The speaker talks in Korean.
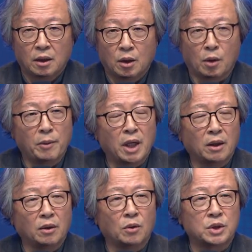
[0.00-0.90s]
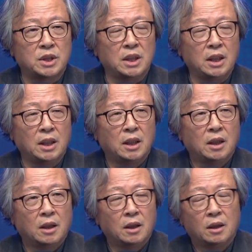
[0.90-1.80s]
그러면은 혹시
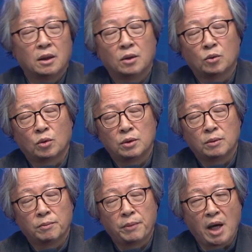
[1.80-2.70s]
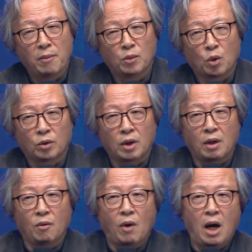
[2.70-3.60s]
뱀
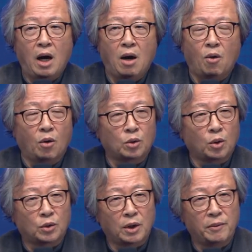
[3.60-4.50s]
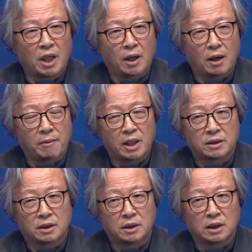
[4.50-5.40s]
토템과 옥 토템이
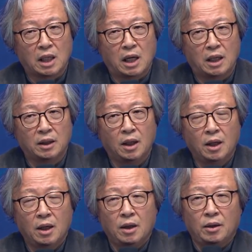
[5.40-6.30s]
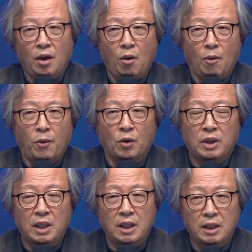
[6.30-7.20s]
결합해서 등장한 태호
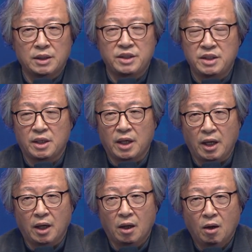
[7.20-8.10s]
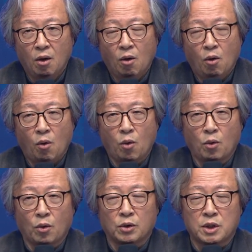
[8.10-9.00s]
복희 시절에
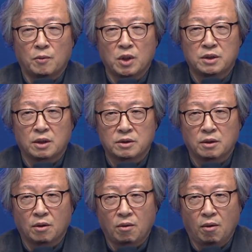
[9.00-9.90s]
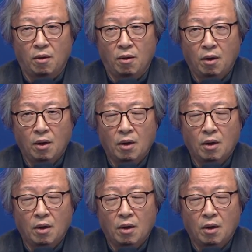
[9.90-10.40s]
옥으로 점을 쳤었고